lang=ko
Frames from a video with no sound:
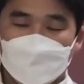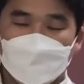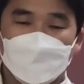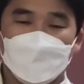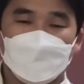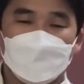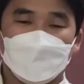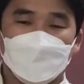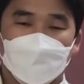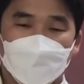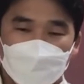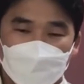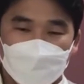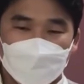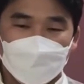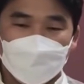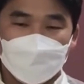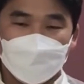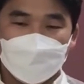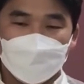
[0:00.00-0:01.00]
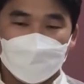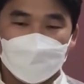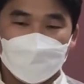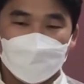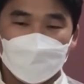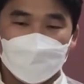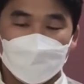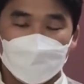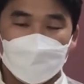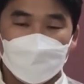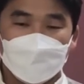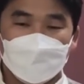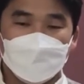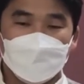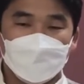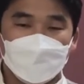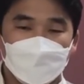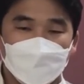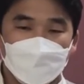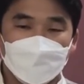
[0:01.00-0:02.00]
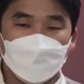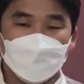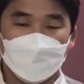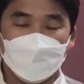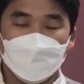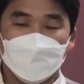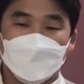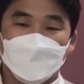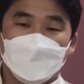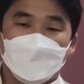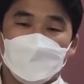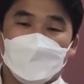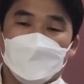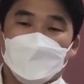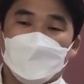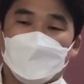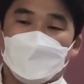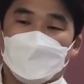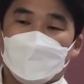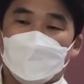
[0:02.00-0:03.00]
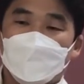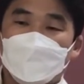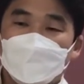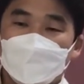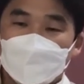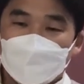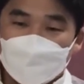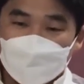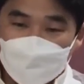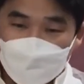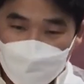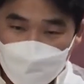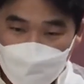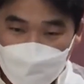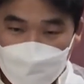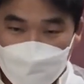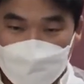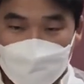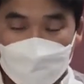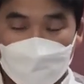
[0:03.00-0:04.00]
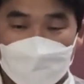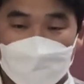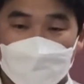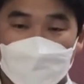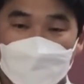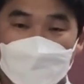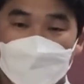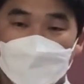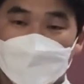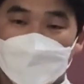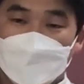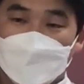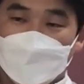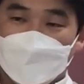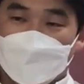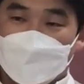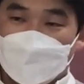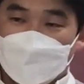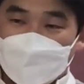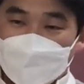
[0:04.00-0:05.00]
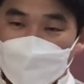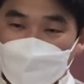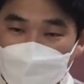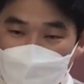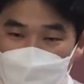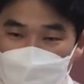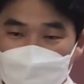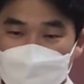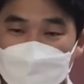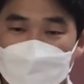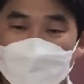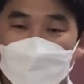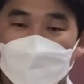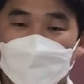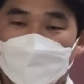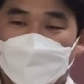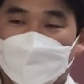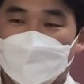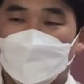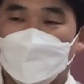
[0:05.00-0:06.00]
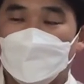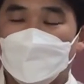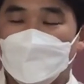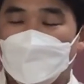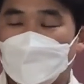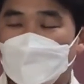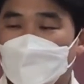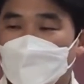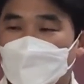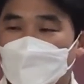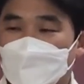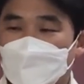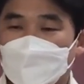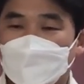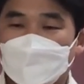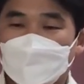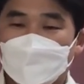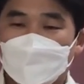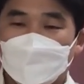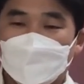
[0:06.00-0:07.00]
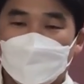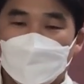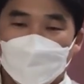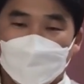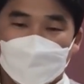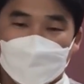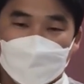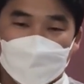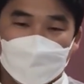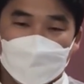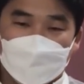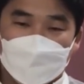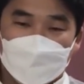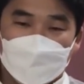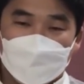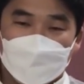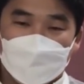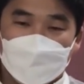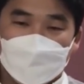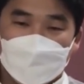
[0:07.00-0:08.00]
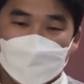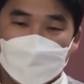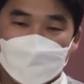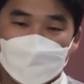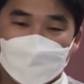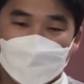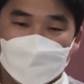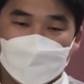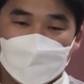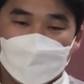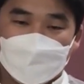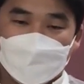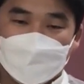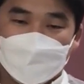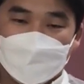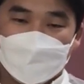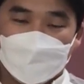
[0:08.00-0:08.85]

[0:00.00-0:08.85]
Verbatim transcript: 어떤 경험, 하나님의 경험의 결정체, 아주 모여진 게 또 성경교리다라는 것이죠.